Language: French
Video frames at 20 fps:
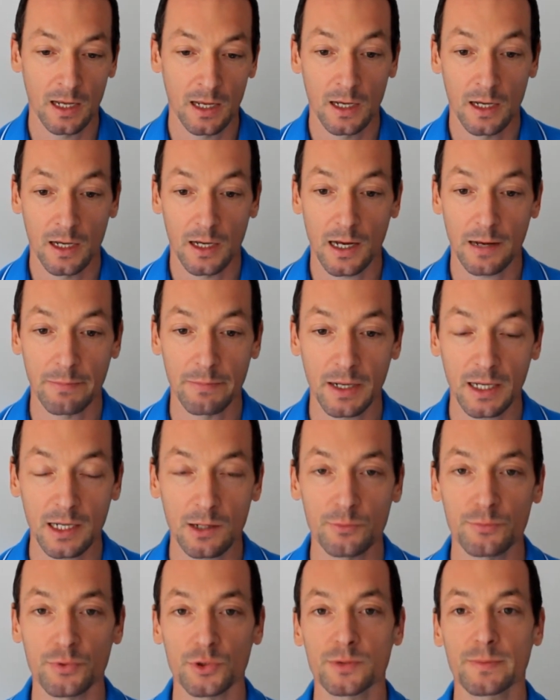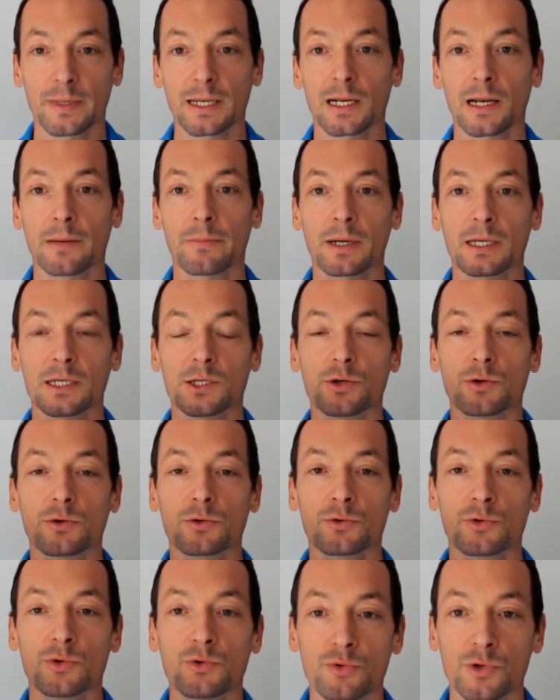Après, on peut se mettre la pression
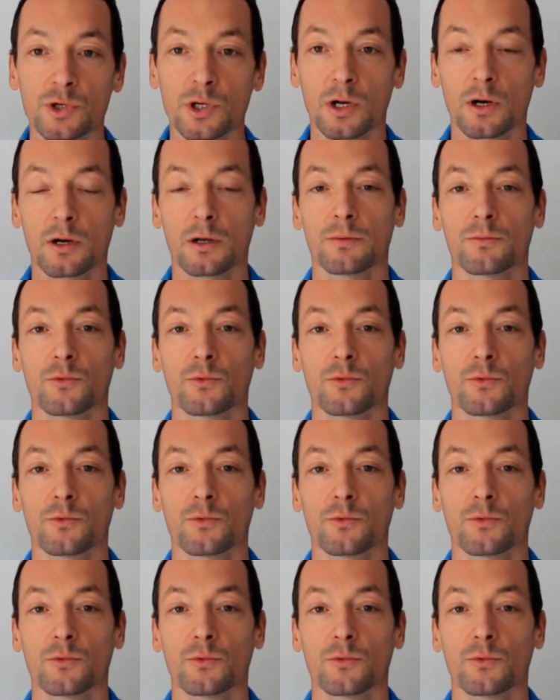tout seul.